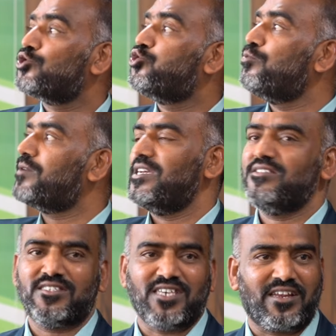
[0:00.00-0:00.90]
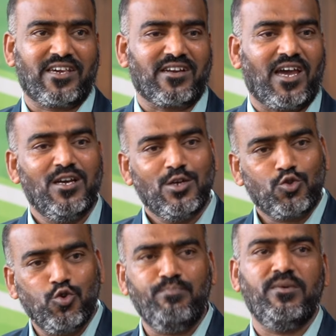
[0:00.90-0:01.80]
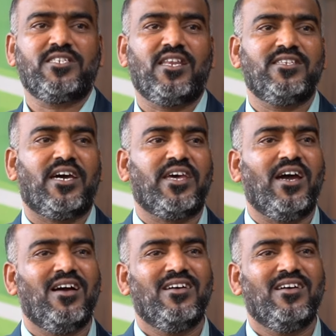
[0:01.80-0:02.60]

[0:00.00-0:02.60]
धूप का इंतजार करना धूप में चले जाना